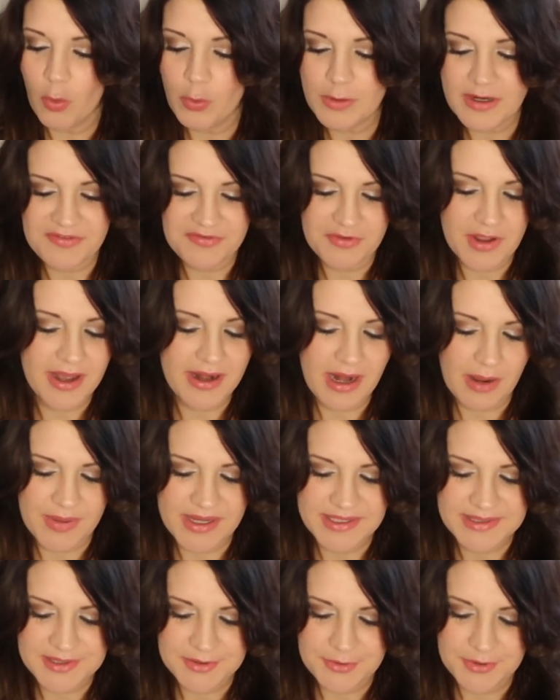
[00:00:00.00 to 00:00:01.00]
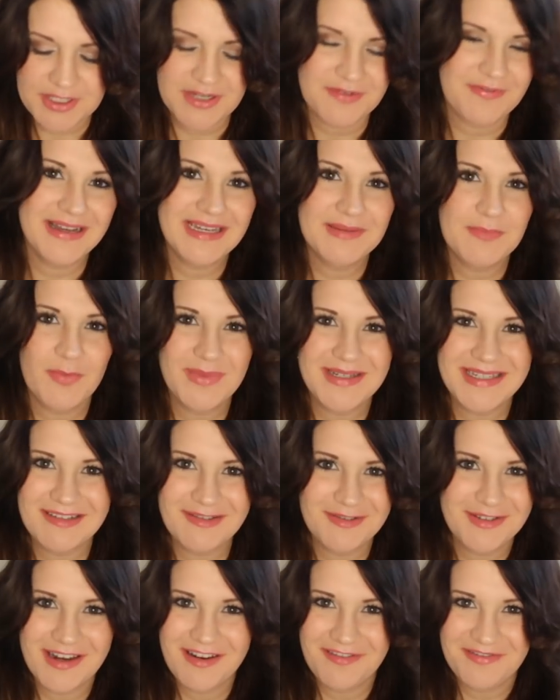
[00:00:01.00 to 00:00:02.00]
Oder für Annabels Küche, weil die momentan
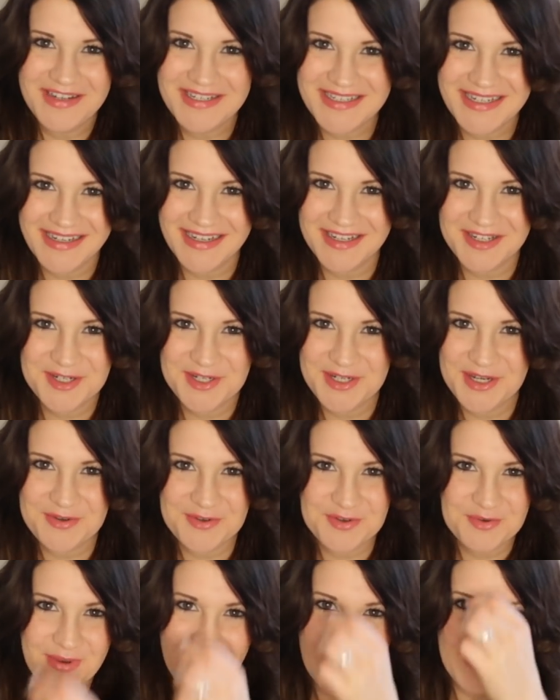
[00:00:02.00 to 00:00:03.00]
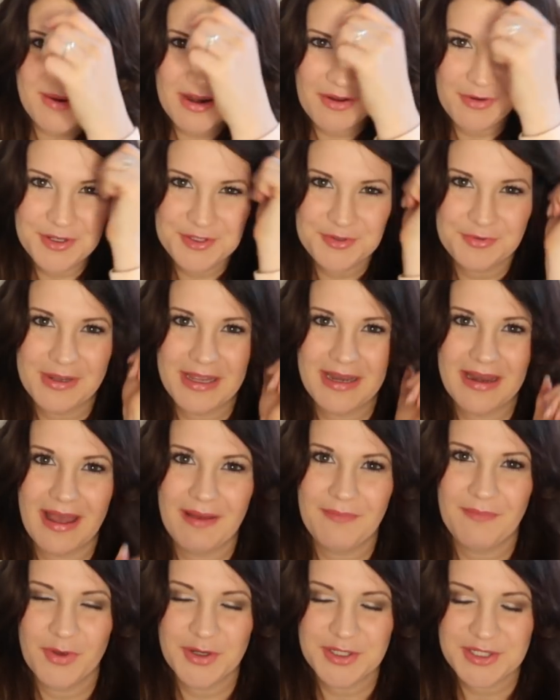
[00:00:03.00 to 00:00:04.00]
total auf Lichterketten steht und überall Beleuchtung
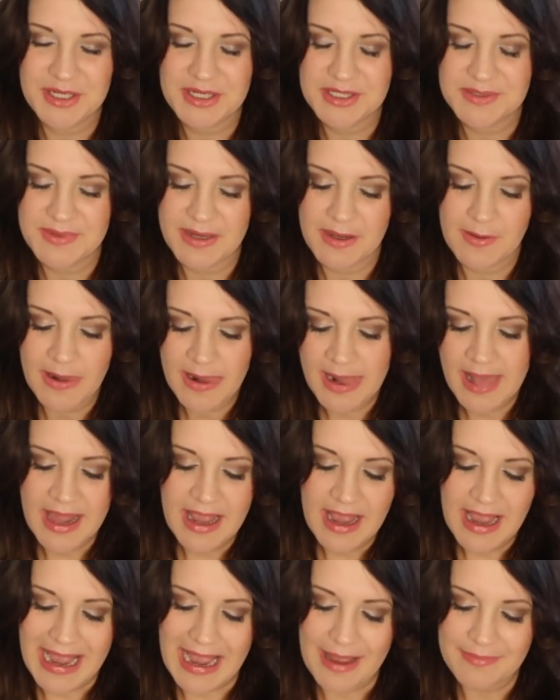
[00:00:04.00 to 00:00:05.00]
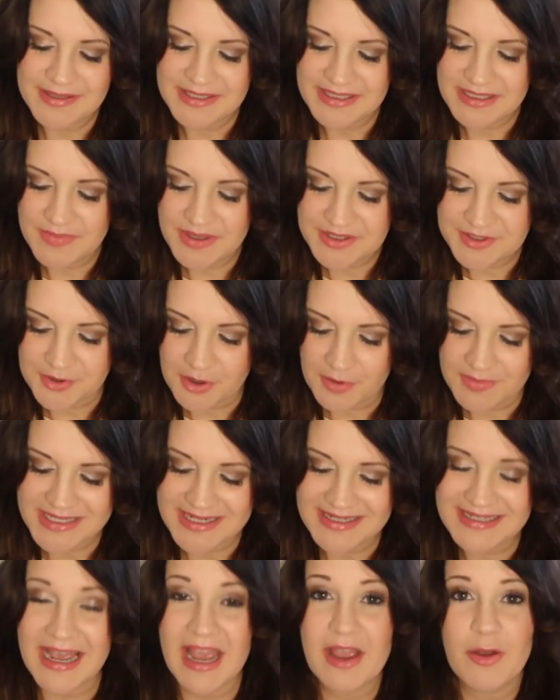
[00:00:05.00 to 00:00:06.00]
hinhaben möchte. Deswegen habe ich die mitgenommen. Die
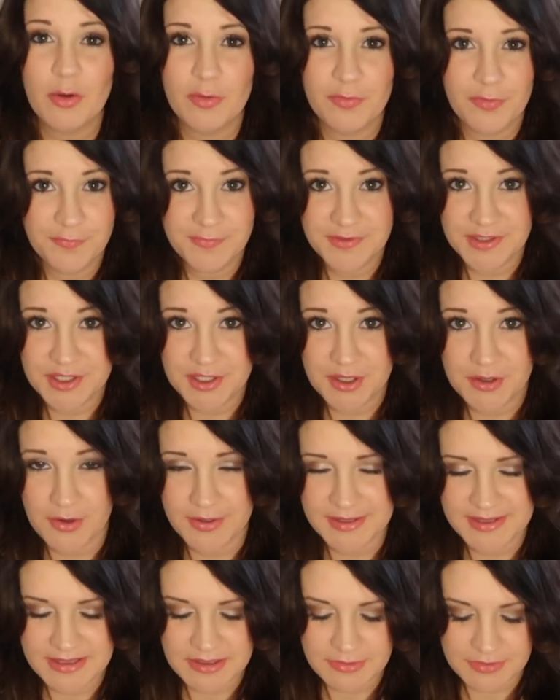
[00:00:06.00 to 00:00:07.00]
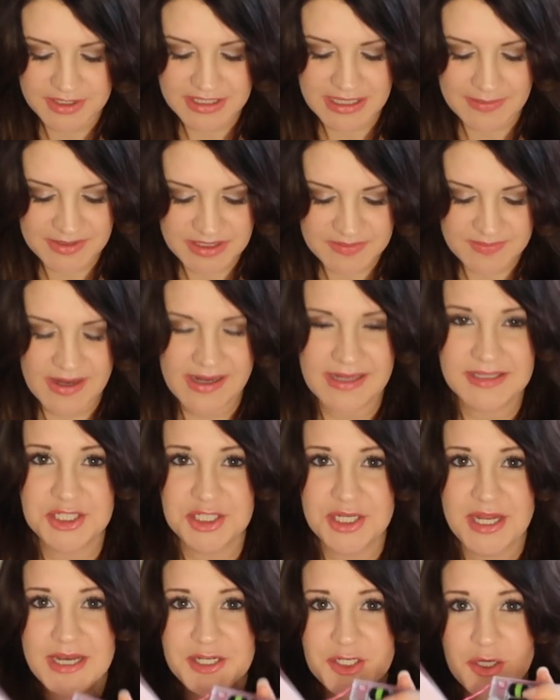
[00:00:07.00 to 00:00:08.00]
hat 3,50 Euro gekostet. Und ich habe jetzt mal ganz
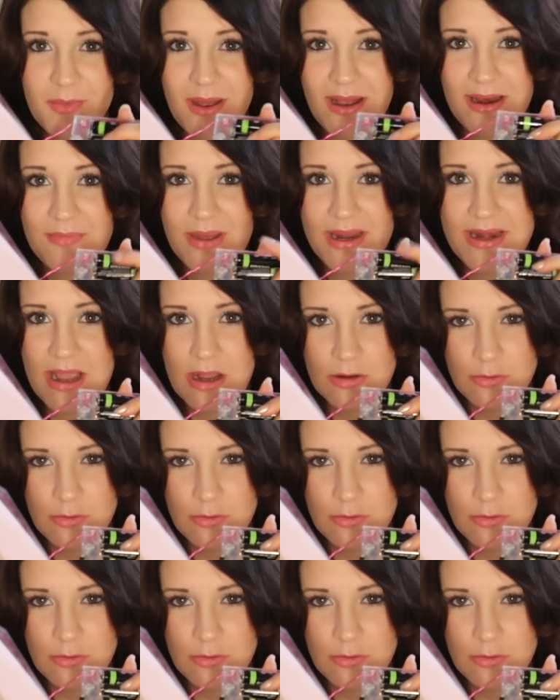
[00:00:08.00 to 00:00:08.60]
schnell schon mal meine